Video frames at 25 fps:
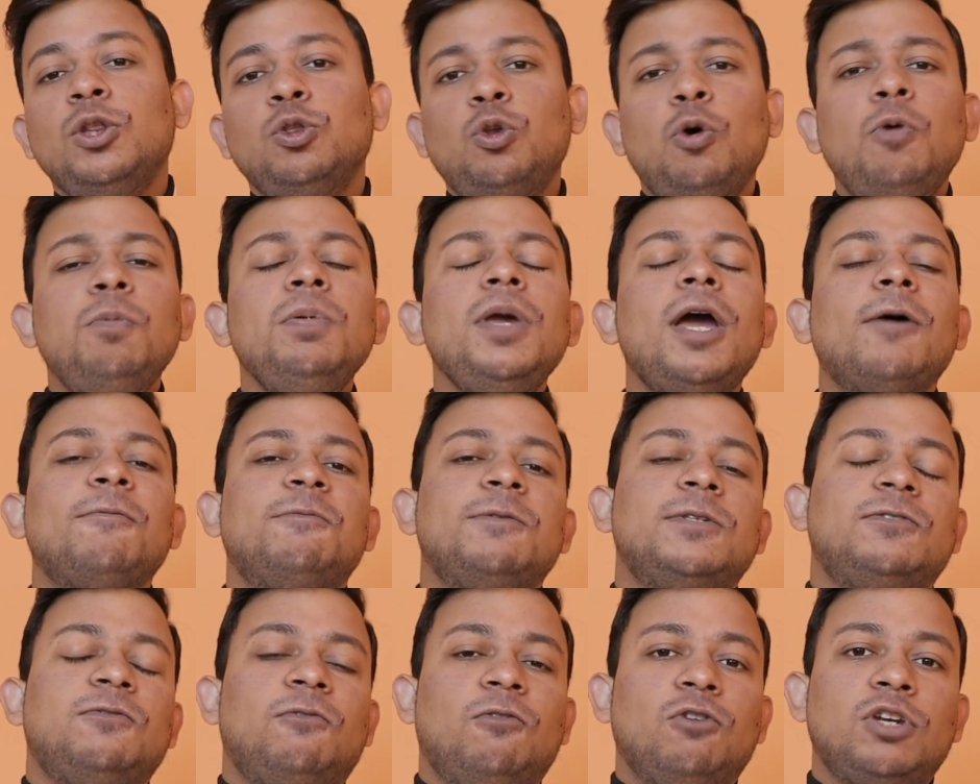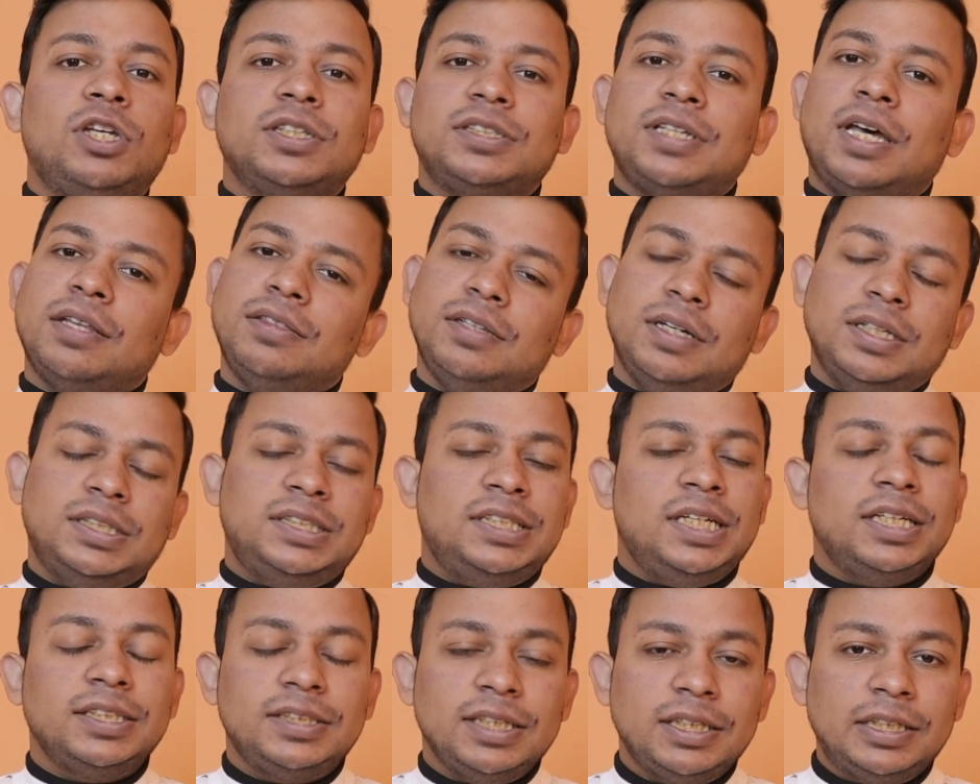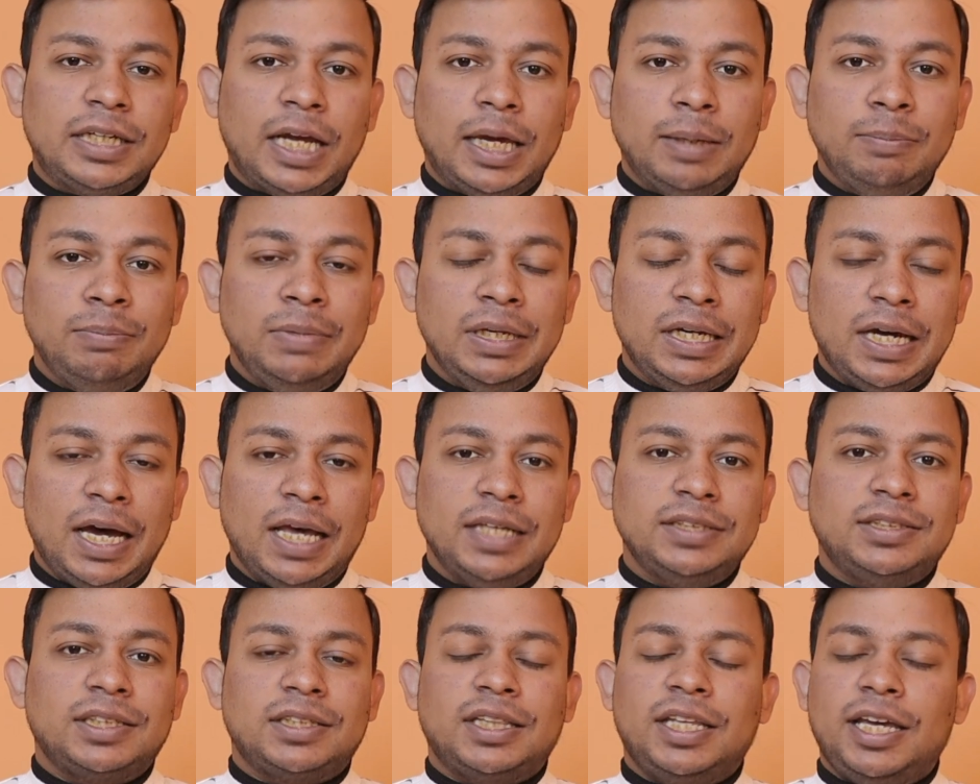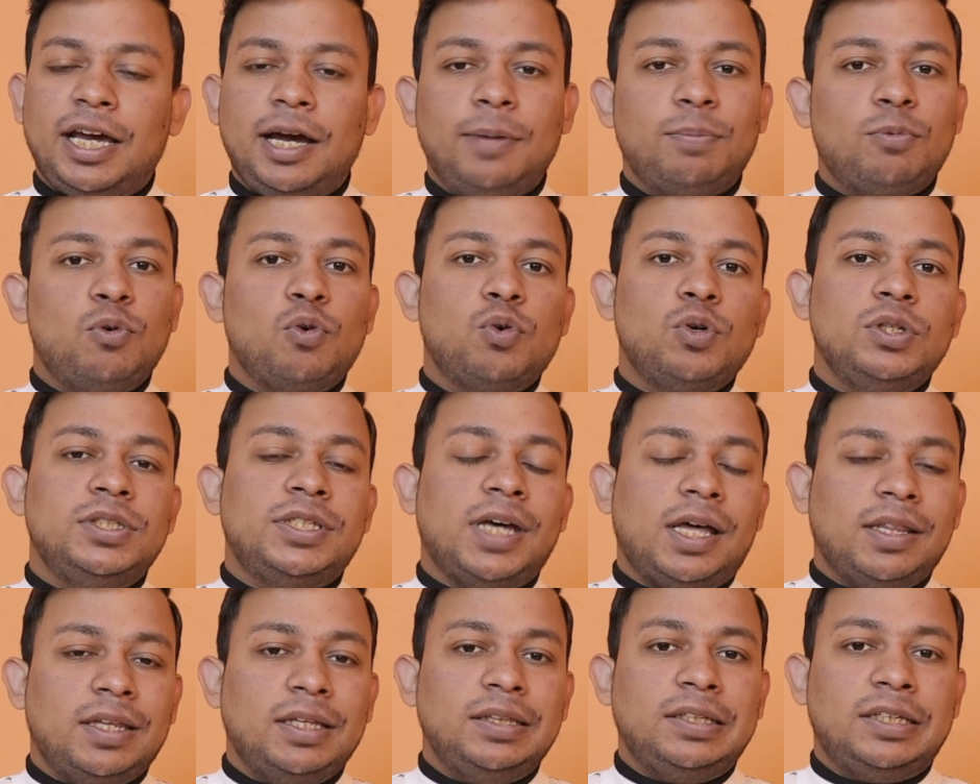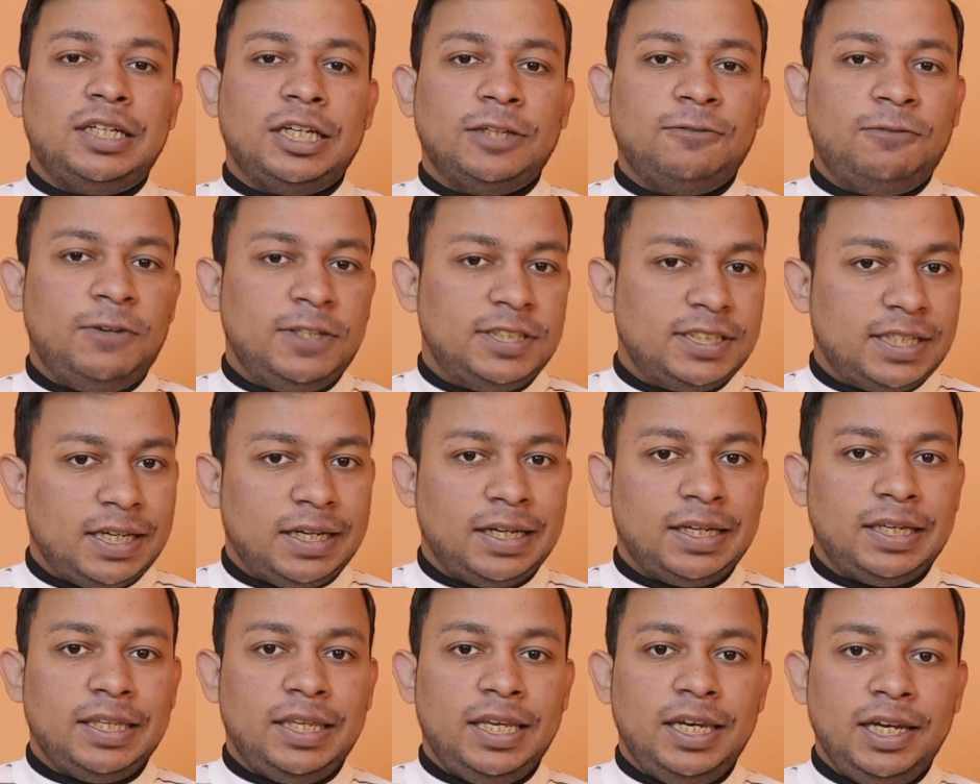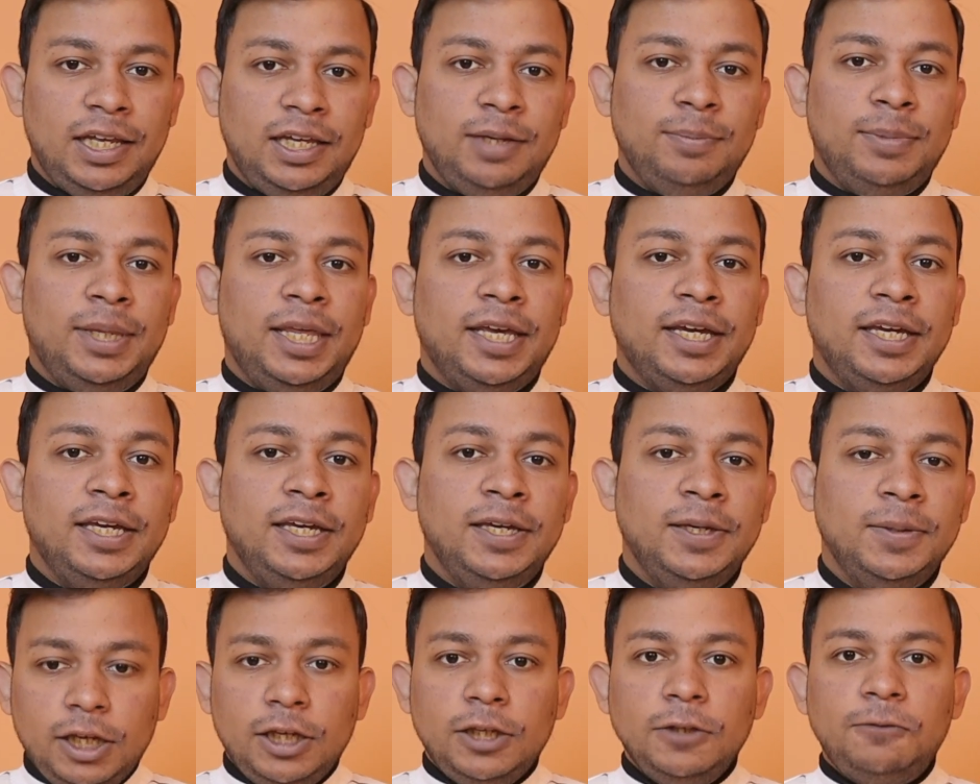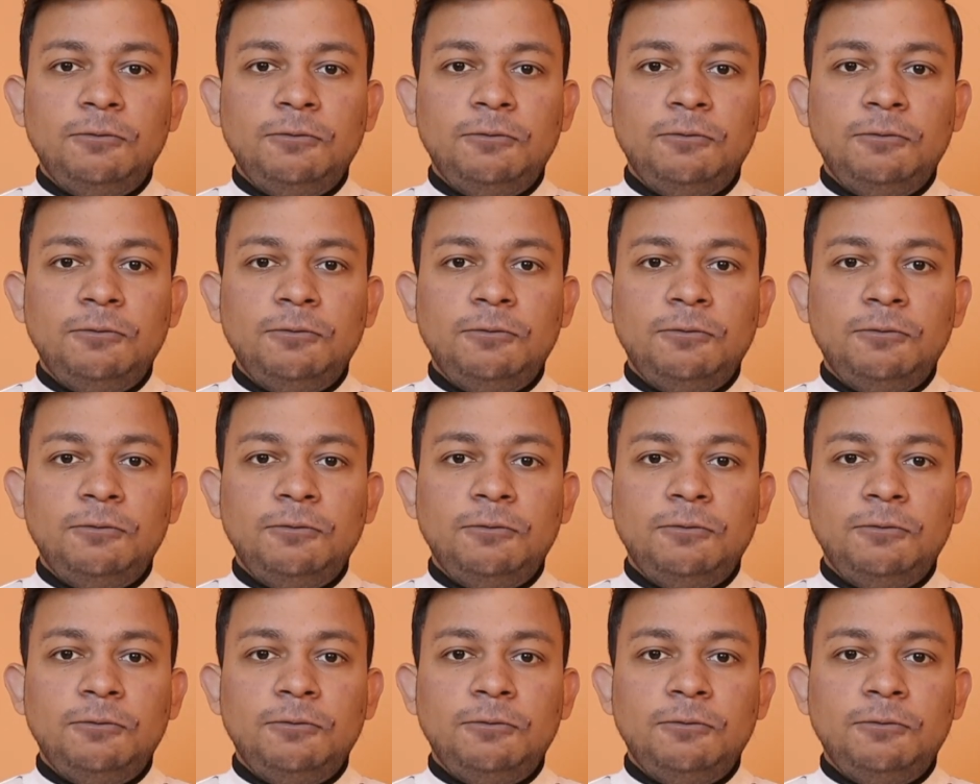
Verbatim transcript: तो भी आप इस फोन के साथ अच्छे से टाइम निकाल सकते हैं आपको कोई ज्यादा दिक्कत फेस करने के लिए नहीं मिलेगी